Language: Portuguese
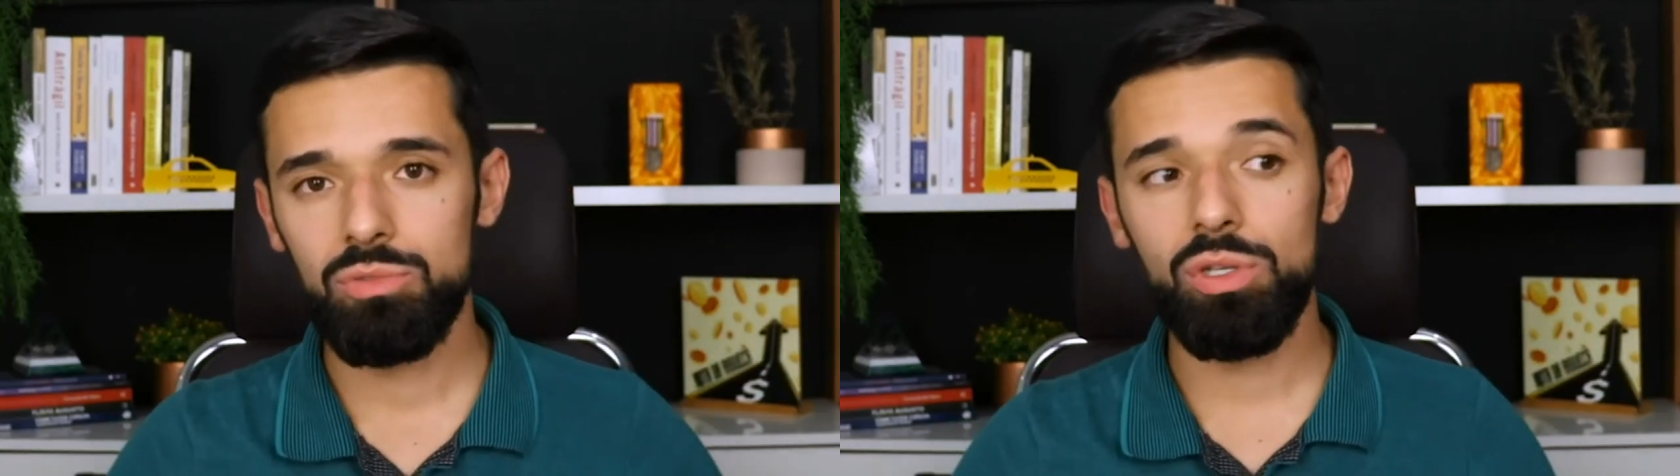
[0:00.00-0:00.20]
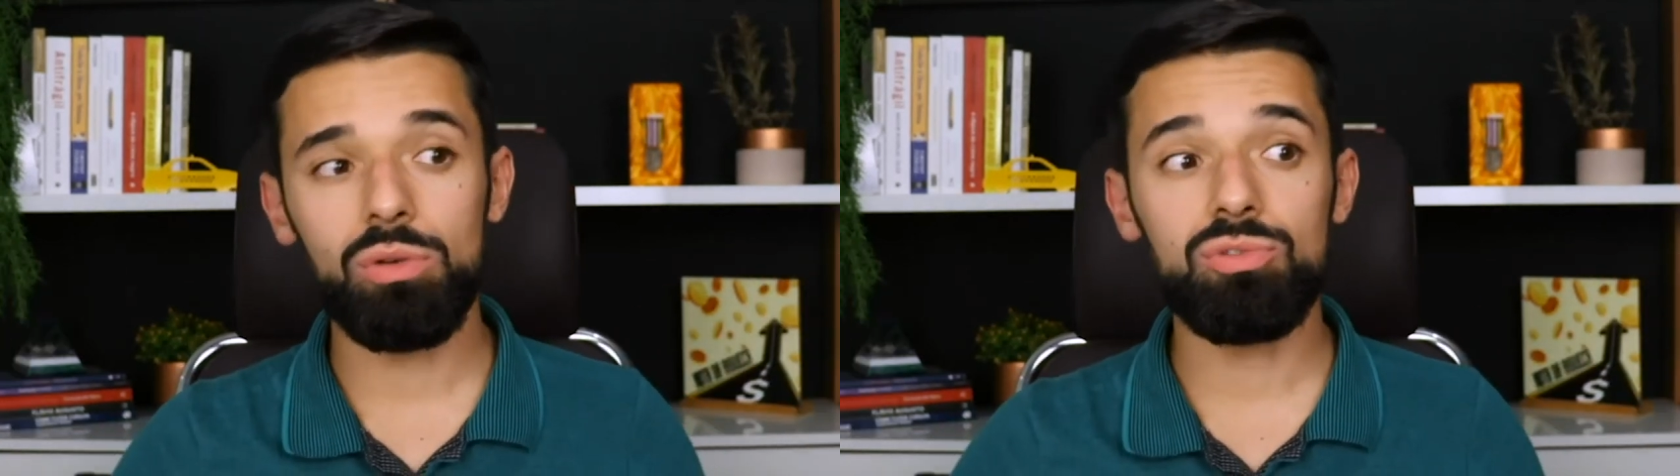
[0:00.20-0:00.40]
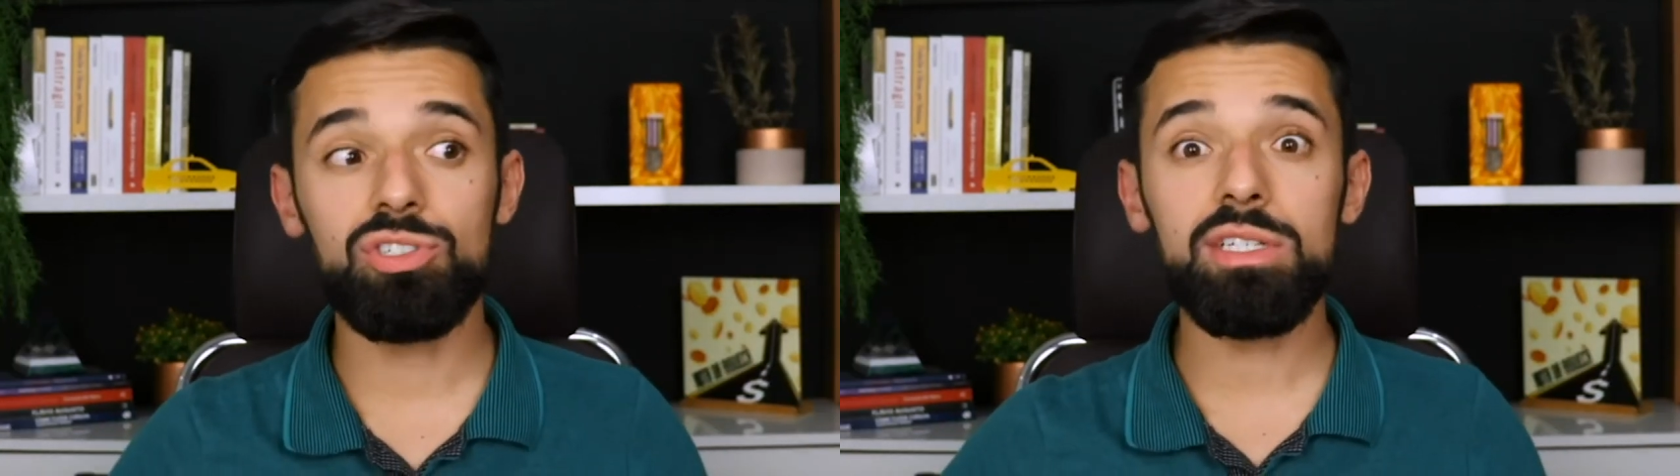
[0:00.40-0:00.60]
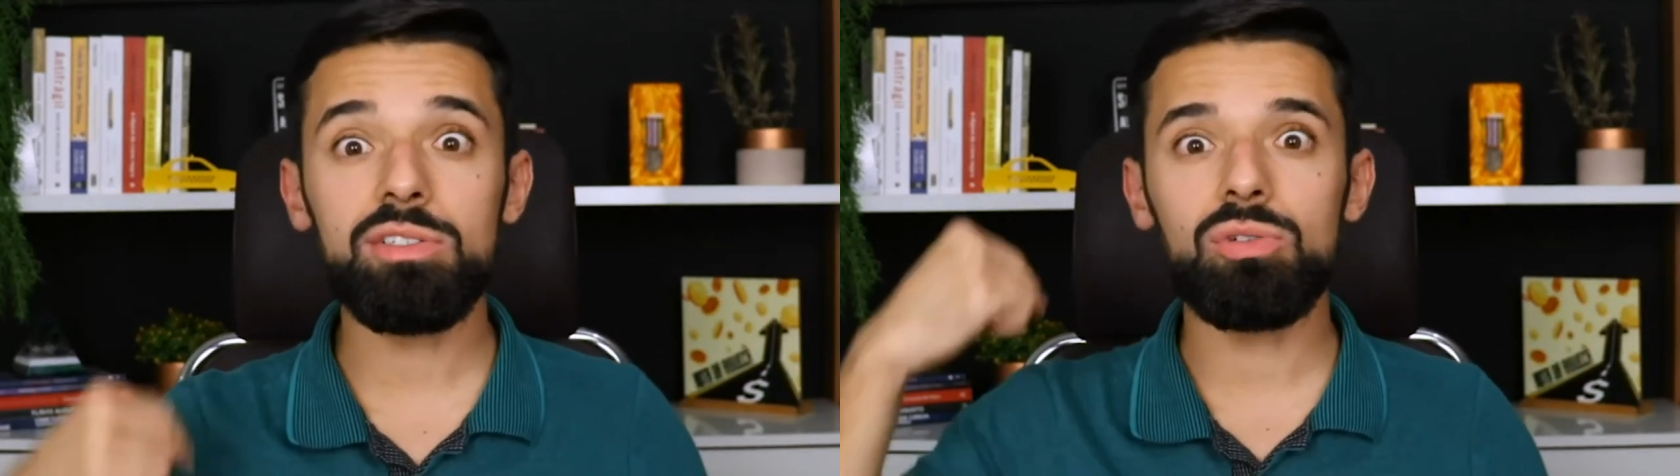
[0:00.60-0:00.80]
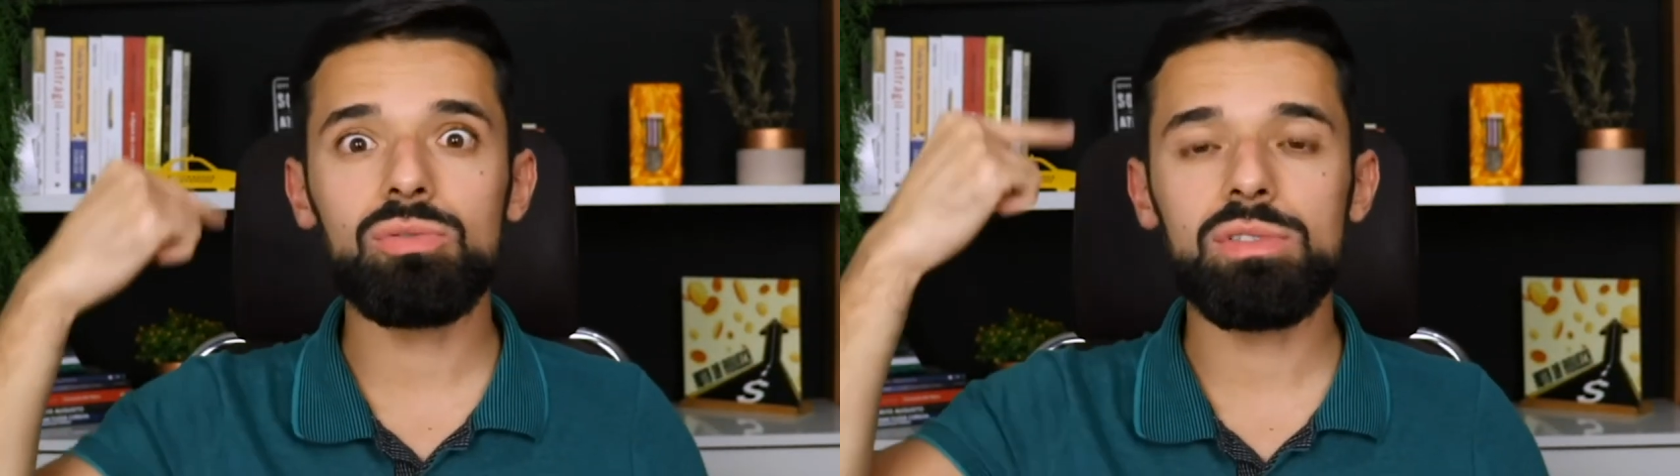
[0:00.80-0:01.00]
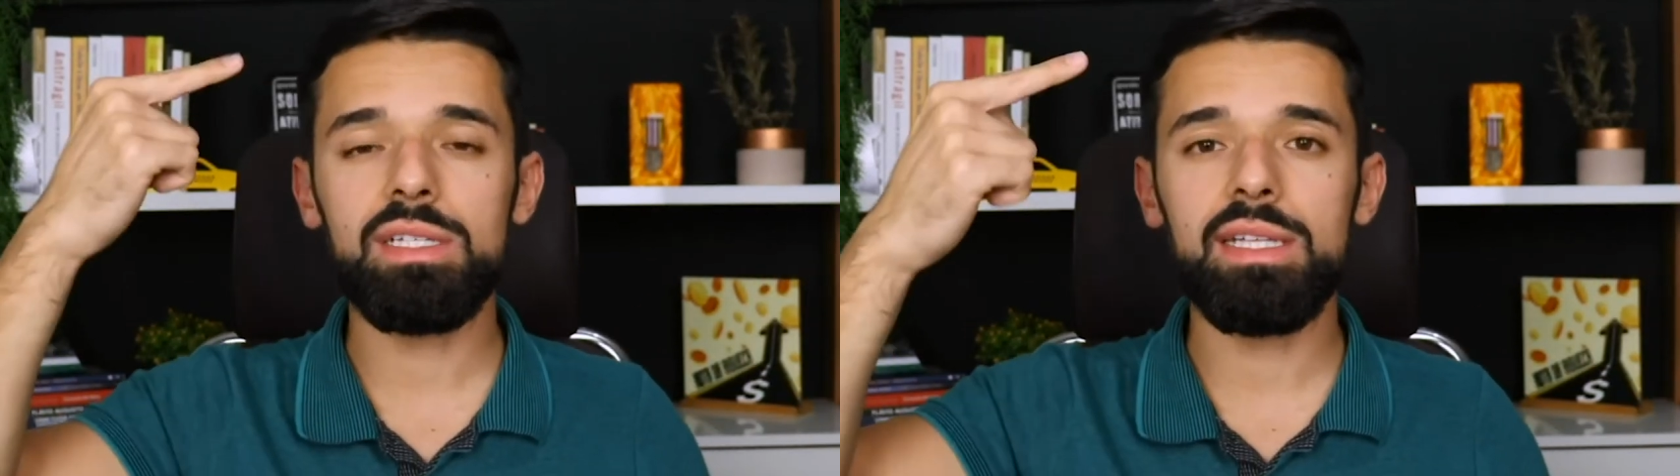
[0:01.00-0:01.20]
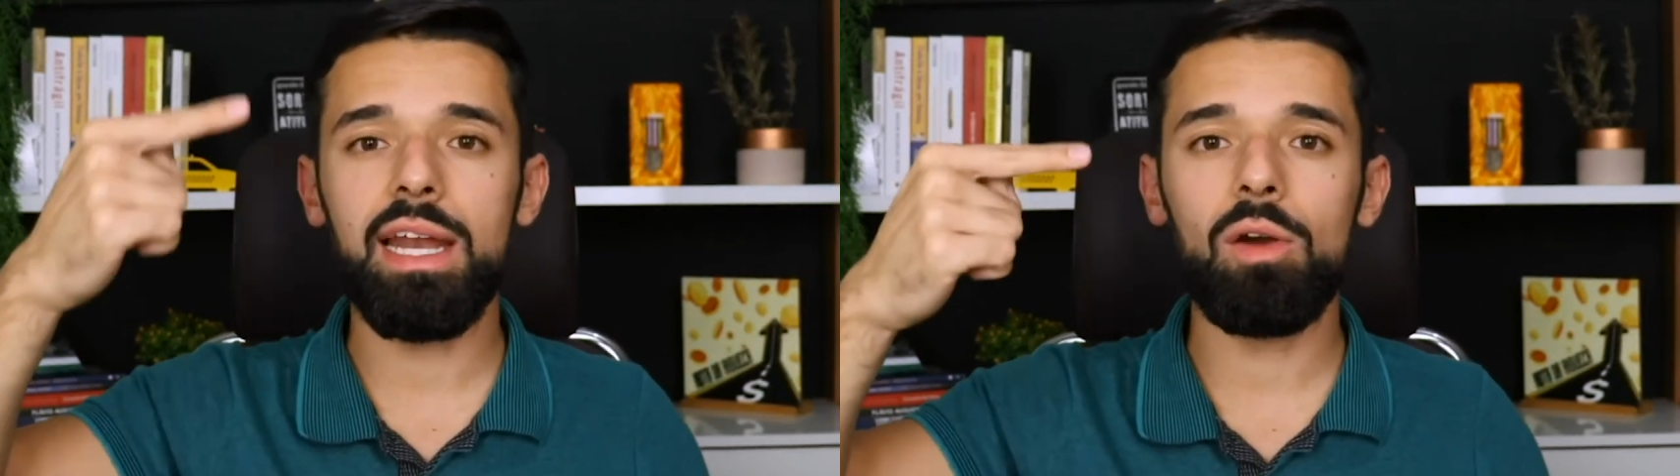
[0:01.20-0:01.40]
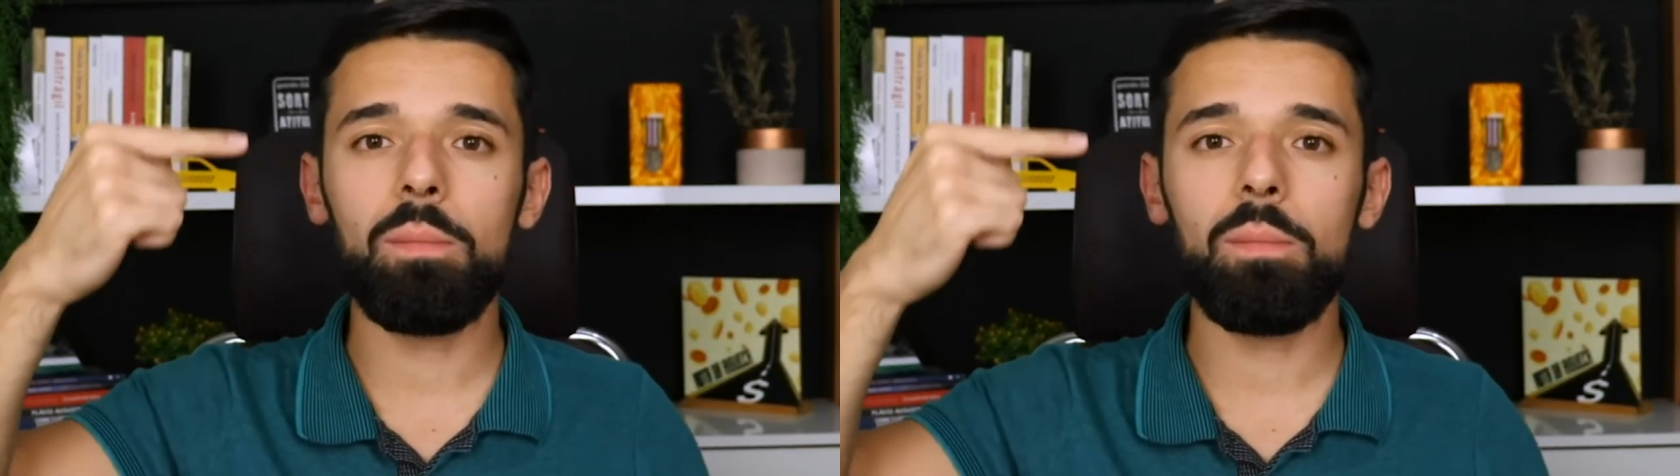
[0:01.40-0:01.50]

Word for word: do que eu desconsiderar